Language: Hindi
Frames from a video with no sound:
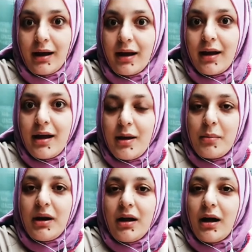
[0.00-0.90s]
है
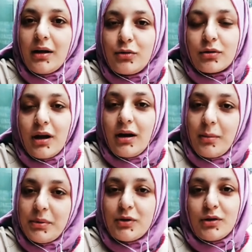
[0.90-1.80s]
मैंने कहा तुर्किया हाँ, ना
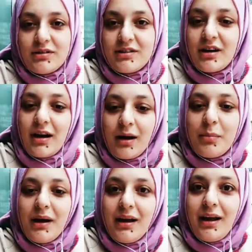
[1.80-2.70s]
भी थोड़ा सा छलाक
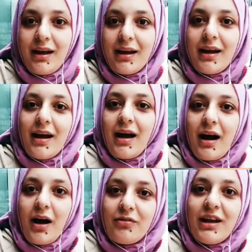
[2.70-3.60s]
बन गए
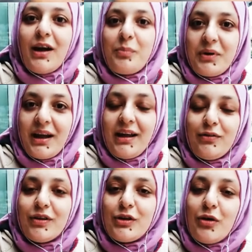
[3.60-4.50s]
हाउ दे आर प्लेइंग
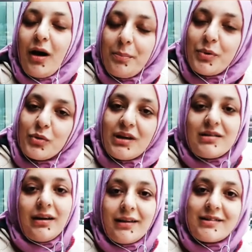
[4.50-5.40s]
विथ यू आप भी उनके
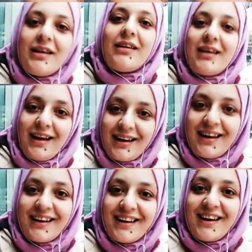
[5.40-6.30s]
साथ ऐसे खेल है